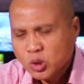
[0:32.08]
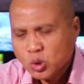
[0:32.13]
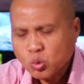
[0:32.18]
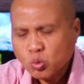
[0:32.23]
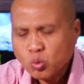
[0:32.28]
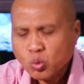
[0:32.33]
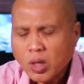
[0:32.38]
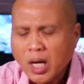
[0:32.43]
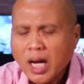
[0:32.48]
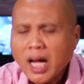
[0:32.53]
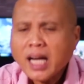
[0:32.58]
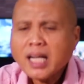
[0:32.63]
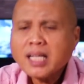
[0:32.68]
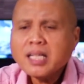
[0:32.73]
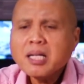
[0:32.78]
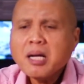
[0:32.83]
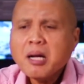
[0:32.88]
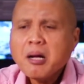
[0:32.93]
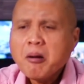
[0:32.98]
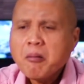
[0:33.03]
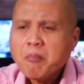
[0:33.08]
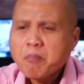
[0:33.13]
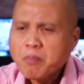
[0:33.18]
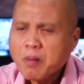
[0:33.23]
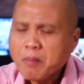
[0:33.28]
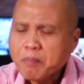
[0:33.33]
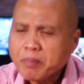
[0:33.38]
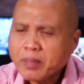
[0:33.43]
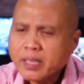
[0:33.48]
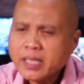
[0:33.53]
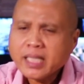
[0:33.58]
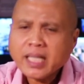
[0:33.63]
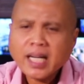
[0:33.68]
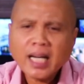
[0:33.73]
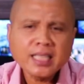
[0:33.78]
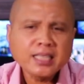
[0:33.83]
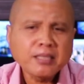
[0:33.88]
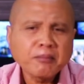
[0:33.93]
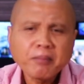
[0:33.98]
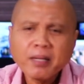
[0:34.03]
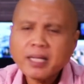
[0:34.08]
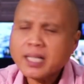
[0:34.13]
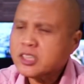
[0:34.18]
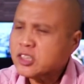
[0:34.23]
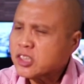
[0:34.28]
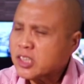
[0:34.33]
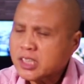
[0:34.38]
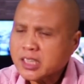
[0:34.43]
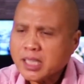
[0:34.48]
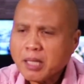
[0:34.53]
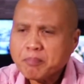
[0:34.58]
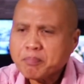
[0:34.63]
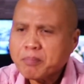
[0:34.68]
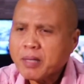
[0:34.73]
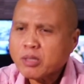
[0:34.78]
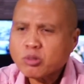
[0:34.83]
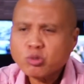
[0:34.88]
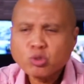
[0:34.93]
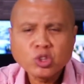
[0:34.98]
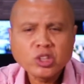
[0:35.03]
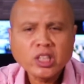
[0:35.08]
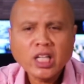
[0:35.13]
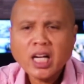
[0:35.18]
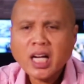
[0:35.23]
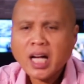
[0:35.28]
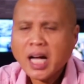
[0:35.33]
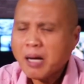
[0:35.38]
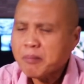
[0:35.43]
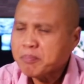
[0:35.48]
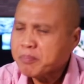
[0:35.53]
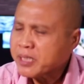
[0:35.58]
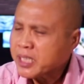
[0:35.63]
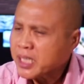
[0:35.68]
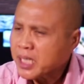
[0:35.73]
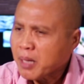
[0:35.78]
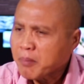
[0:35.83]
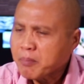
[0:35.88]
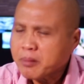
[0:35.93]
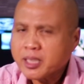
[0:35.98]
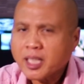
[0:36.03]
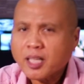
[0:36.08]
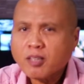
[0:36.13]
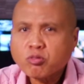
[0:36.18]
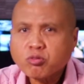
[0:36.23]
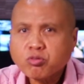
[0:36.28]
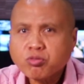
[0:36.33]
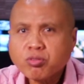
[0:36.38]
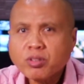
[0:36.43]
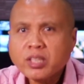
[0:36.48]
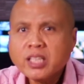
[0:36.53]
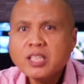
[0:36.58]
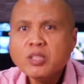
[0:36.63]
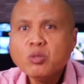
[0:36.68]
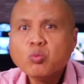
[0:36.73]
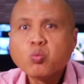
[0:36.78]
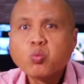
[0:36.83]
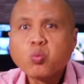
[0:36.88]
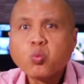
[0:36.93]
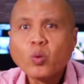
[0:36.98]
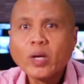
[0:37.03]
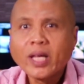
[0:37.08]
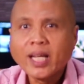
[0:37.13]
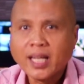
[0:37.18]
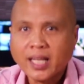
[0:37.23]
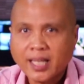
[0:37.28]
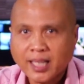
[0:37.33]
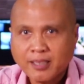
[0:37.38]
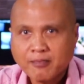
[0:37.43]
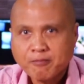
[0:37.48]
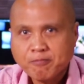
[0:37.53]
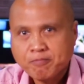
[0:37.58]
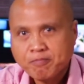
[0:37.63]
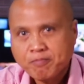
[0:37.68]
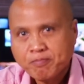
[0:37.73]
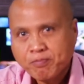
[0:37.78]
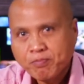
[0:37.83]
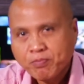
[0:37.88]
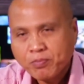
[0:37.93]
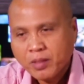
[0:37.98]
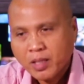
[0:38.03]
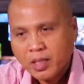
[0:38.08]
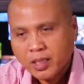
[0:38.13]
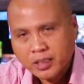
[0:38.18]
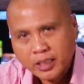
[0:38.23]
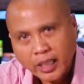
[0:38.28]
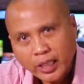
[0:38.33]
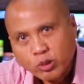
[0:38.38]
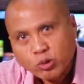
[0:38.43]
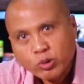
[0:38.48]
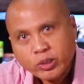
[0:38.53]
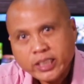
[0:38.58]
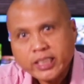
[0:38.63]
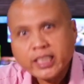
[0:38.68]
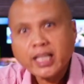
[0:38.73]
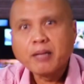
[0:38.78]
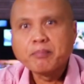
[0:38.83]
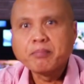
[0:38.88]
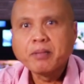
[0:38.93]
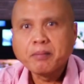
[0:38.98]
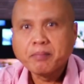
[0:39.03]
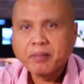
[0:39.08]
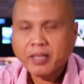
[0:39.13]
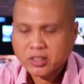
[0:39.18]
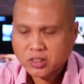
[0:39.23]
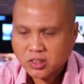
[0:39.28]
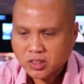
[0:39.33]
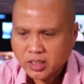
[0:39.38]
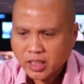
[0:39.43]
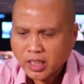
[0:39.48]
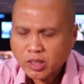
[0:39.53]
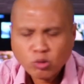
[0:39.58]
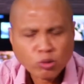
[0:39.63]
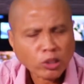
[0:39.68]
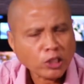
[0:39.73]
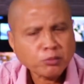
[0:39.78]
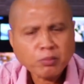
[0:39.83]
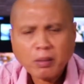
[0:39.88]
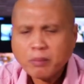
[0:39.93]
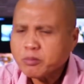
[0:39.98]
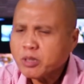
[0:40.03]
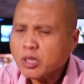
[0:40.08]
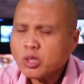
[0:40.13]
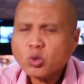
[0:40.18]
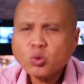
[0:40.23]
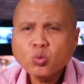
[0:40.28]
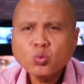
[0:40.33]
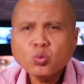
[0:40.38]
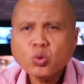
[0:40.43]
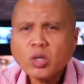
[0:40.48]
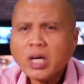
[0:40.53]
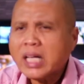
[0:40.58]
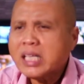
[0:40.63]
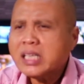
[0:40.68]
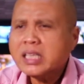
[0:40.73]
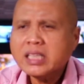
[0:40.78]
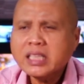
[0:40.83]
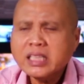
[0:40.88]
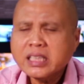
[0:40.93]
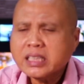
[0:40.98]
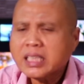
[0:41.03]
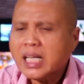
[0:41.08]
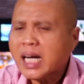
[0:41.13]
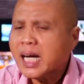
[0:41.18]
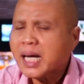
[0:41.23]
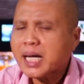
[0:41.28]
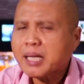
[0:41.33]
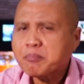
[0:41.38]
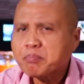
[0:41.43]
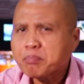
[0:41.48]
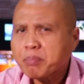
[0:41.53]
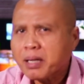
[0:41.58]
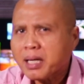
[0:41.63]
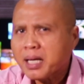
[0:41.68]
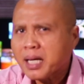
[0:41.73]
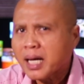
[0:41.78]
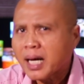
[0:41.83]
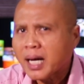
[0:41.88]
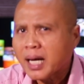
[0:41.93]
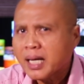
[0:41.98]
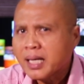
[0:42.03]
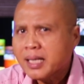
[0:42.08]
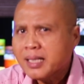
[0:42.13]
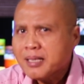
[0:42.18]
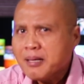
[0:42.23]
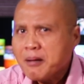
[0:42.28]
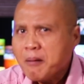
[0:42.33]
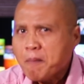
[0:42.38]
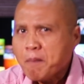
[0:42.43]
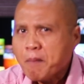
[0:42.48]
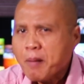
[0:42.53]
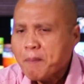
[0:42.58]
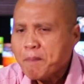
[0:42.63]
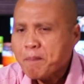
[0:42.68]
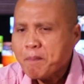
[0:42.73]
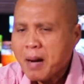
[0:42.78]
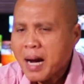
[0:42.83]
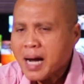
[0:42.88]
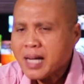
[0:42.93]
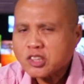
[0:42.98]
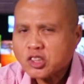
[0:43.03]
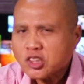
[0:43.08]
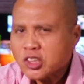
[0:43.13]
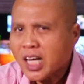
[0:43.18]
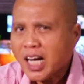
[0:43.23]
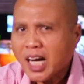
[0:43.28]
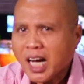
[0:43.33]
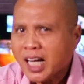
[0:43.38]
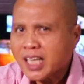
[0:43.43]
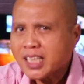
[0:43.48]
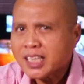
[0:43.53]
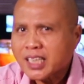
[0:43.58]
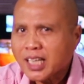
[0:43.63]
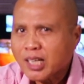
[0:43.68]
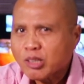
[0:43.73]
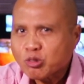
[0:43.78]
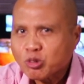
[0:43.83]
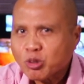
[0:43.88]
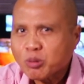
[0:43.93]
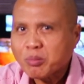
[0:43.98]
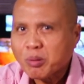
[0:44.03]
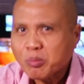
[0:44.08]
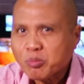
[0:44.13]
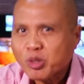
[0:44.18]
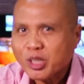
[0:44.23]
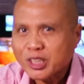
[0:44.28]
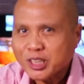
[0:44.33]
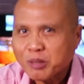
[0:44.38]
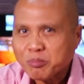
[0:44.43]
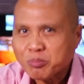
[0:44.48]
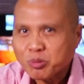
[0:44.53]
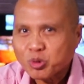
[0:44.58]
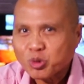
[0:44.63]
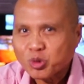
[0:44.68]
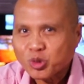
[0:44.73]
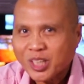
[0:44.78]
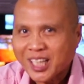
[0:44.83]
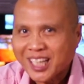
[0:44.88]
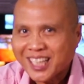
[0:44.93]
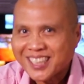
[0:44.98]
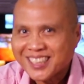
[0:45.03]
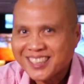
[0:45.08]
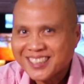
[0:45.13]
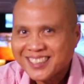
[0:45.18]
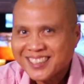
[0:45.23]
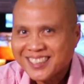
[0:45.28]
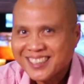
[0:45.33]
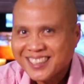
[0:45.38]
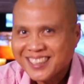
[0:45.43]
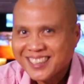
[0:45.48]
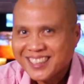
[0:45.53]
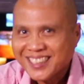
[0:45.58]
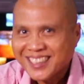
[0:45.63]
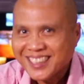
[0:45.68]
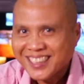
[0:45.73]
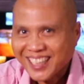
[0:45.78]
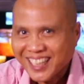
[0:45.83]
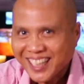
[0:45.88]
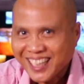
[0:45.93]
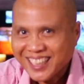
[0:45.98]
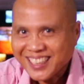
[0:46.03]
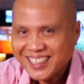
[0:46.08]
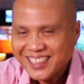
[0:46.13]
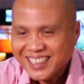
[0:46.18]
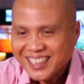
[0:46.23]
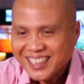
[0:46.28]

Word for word: Tuhan memberikan kepada setiap manusia apa yang namanya free will, yaitu kehendak bebas. Itulah sebabnya Tuhan tidak akan pernah memaksa Anda untuk membuat keputusan. Iya kan?